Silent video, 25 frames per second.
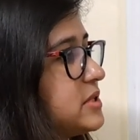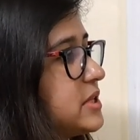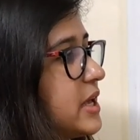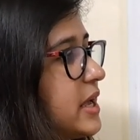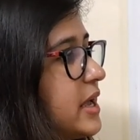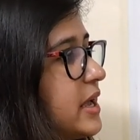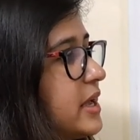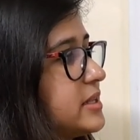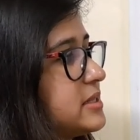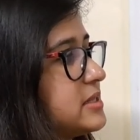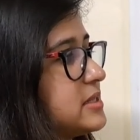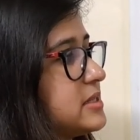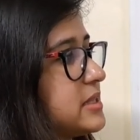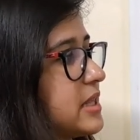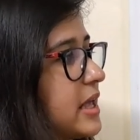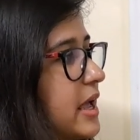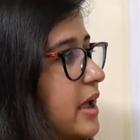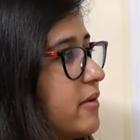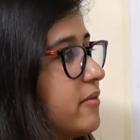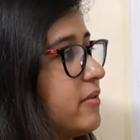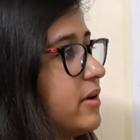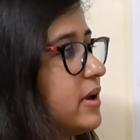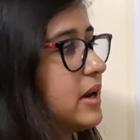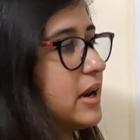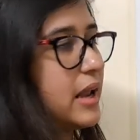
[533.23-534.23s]
सिक्स
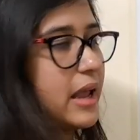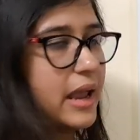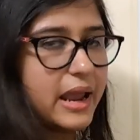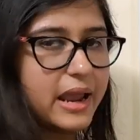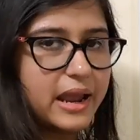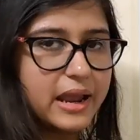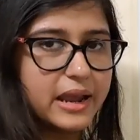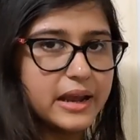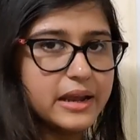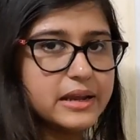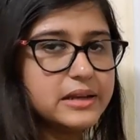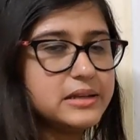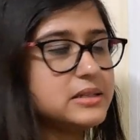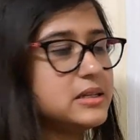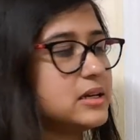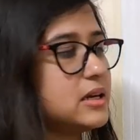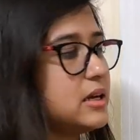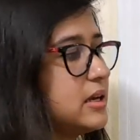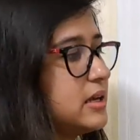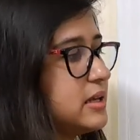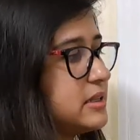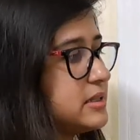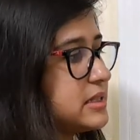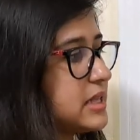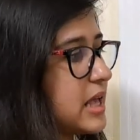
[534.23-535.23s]
सेवन एट
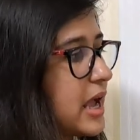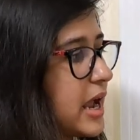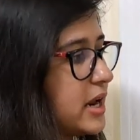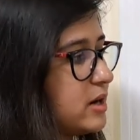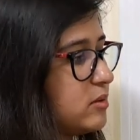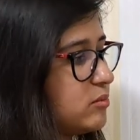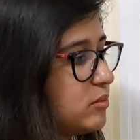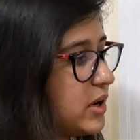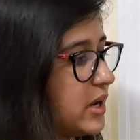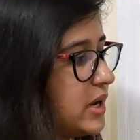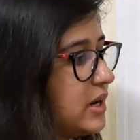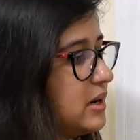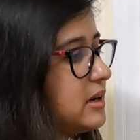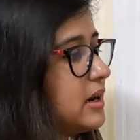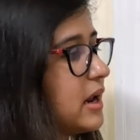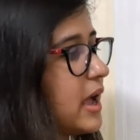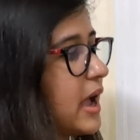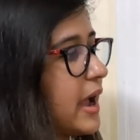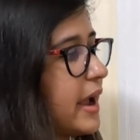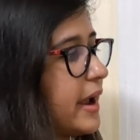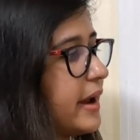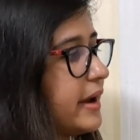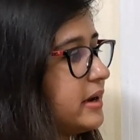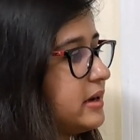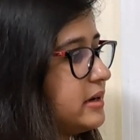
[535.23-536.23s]
साइड में
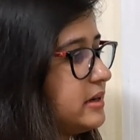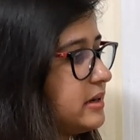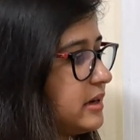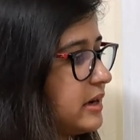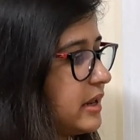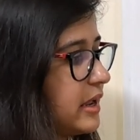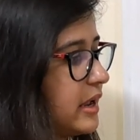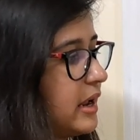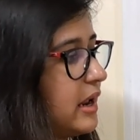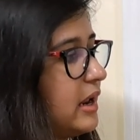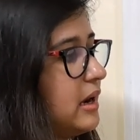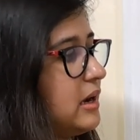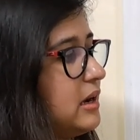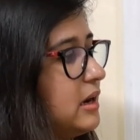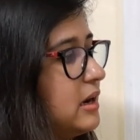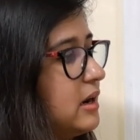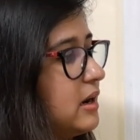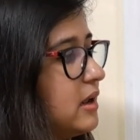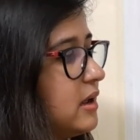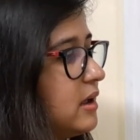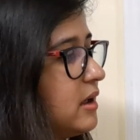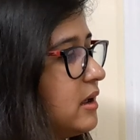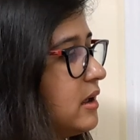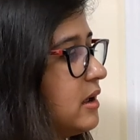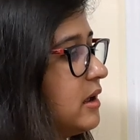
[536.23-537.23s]
नाइन टेन
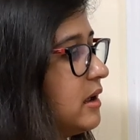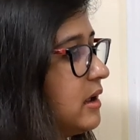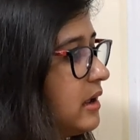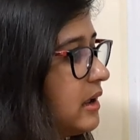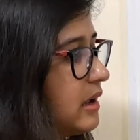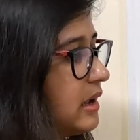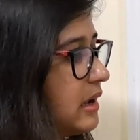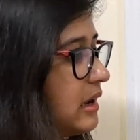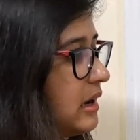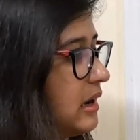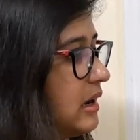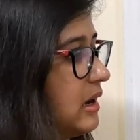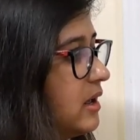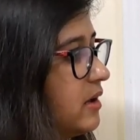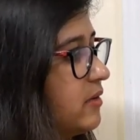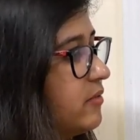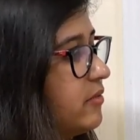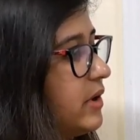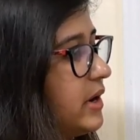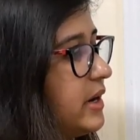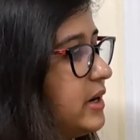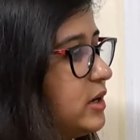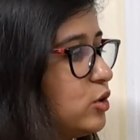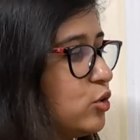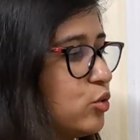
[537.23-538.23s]

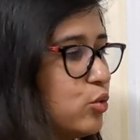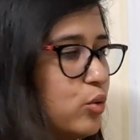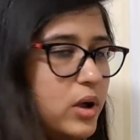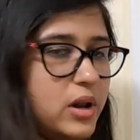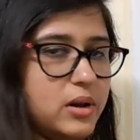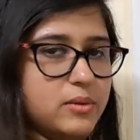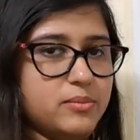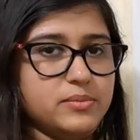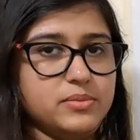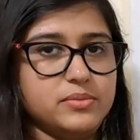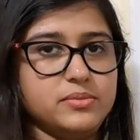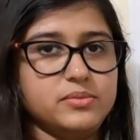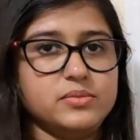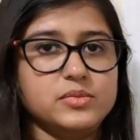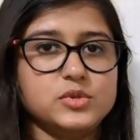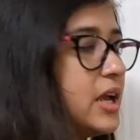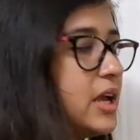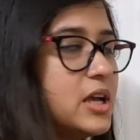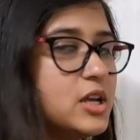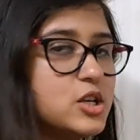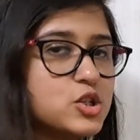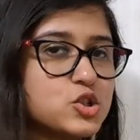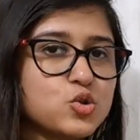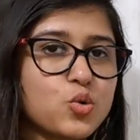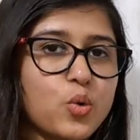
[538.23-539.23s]
एलेवन
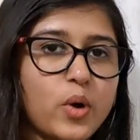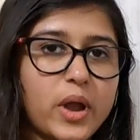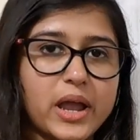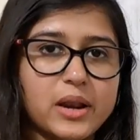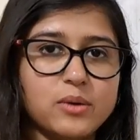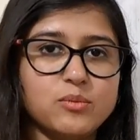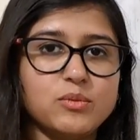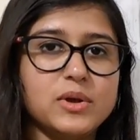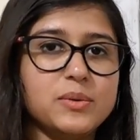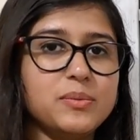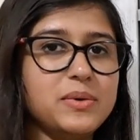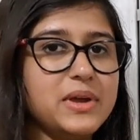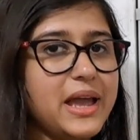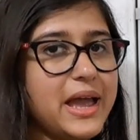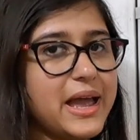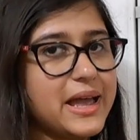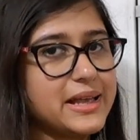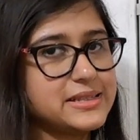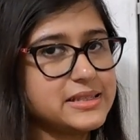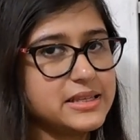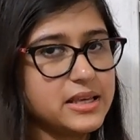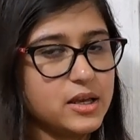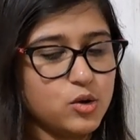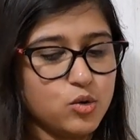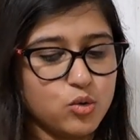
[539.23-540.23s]
ट्वेल्व स्क्वायर में भी
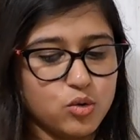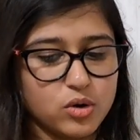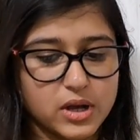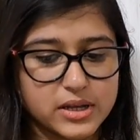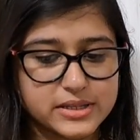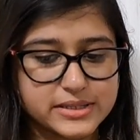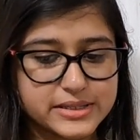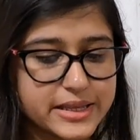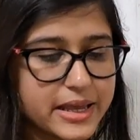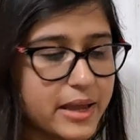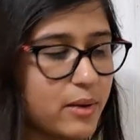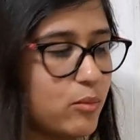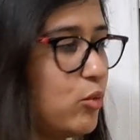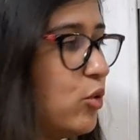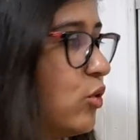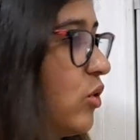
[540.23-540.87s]
ऐसे ही होगा सेम